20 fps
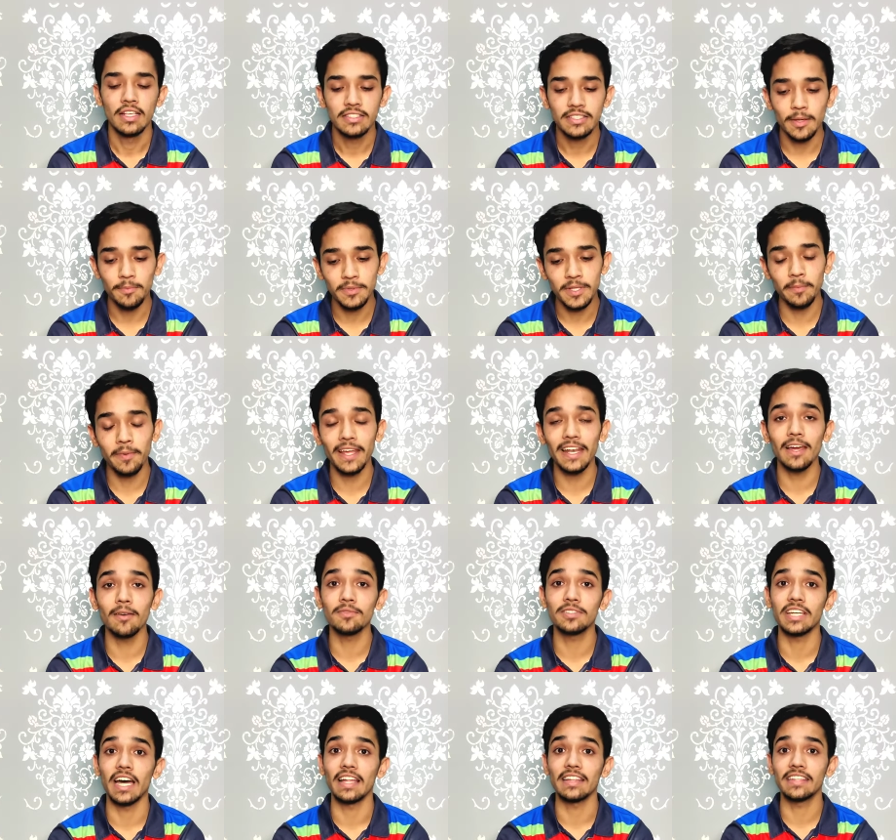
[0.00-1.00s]
सबसे पहले
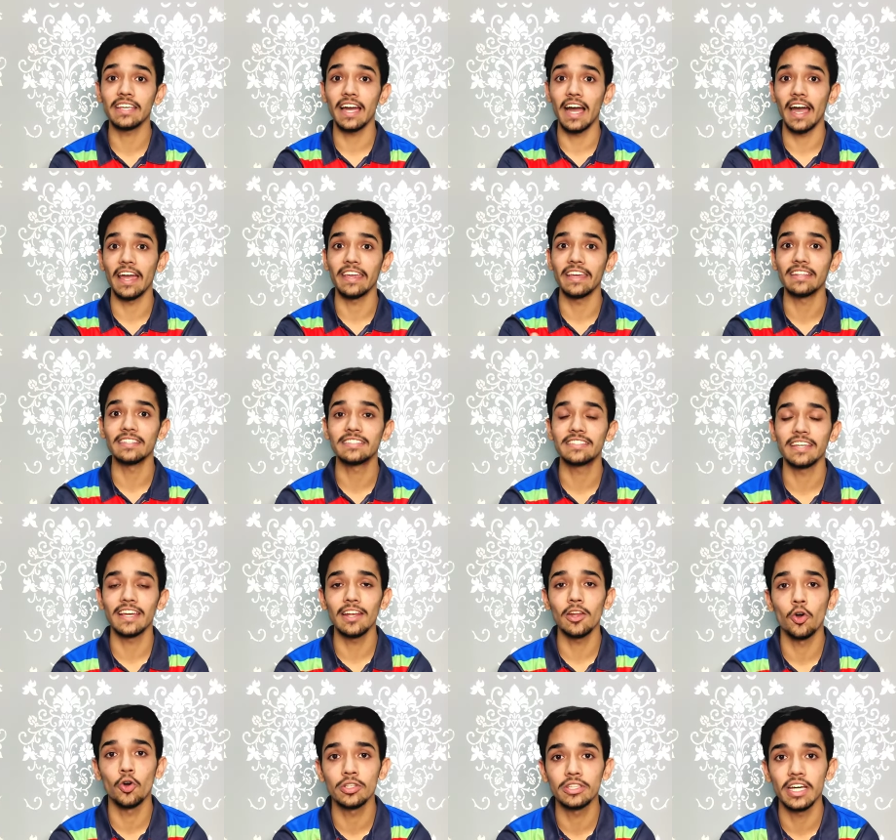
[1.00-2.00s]
हम जानते हैं
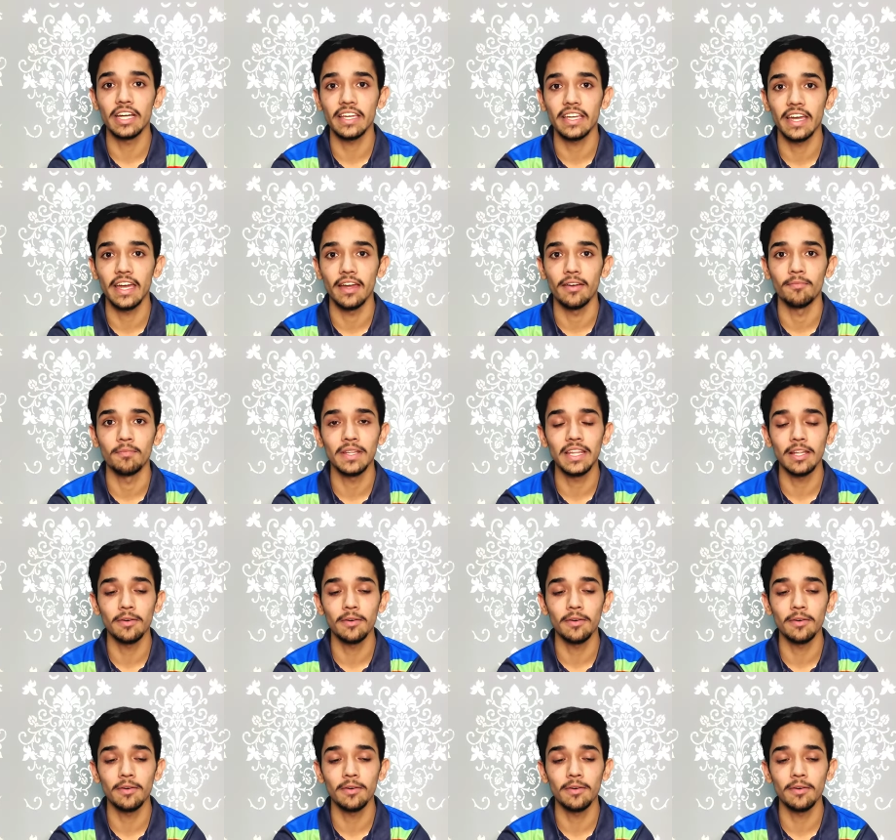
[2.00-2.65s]
आईएनसीएल होता क्या है